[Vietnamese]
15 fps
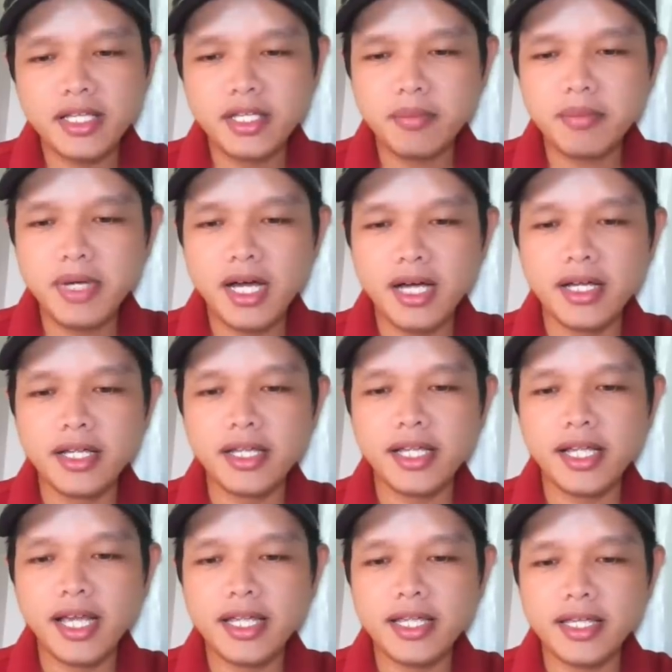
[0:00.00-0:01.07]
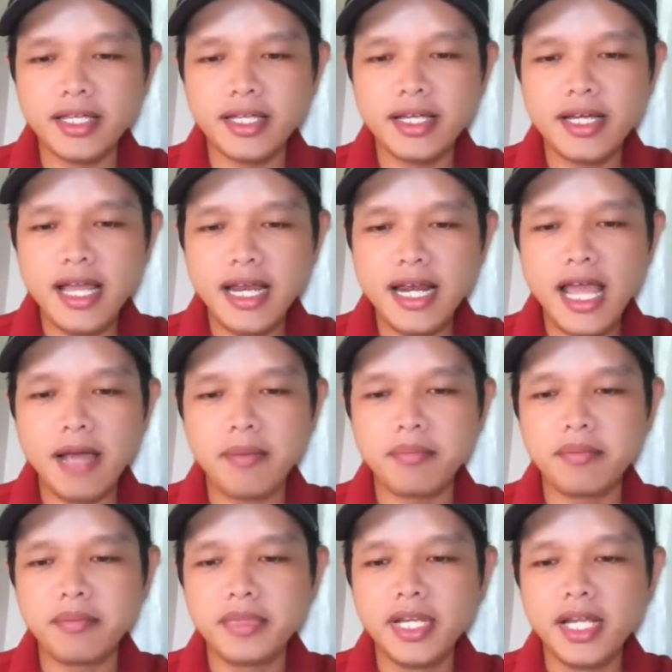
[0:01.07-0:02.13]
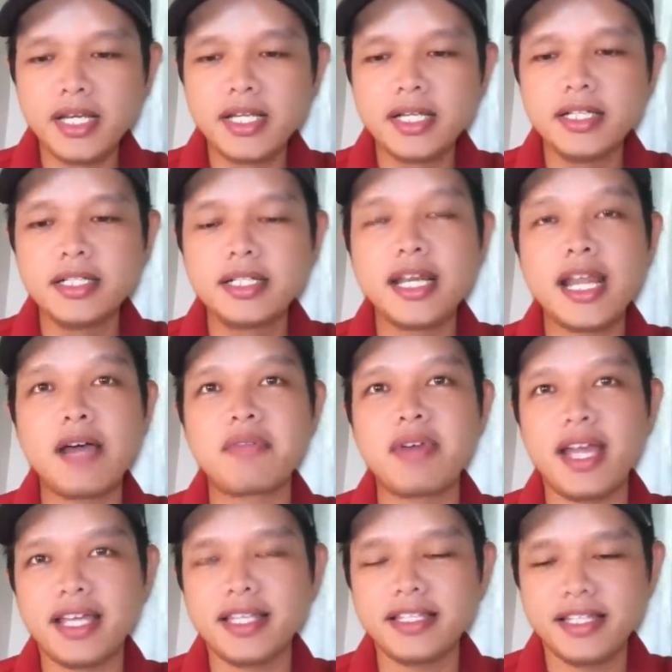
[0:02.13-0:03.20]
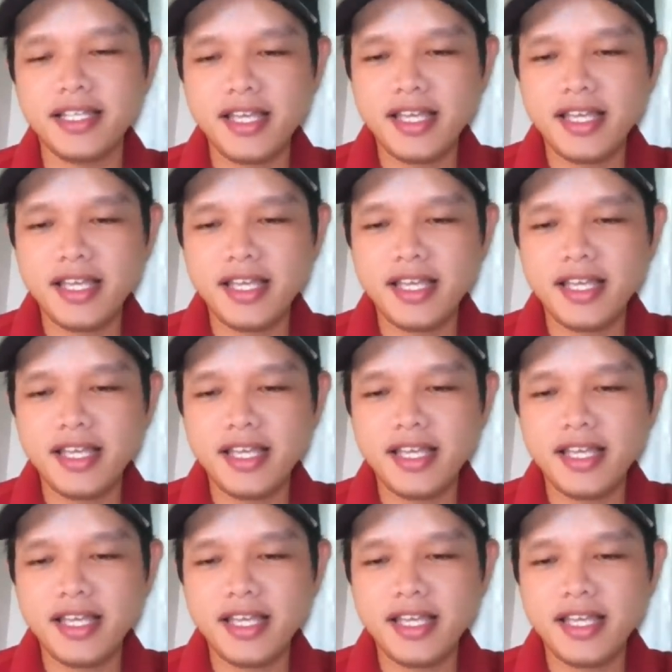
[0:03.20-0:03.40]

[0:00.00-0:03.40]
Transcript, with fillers: giúp đời cái nghĩa đáng làm, nên hư nào nại.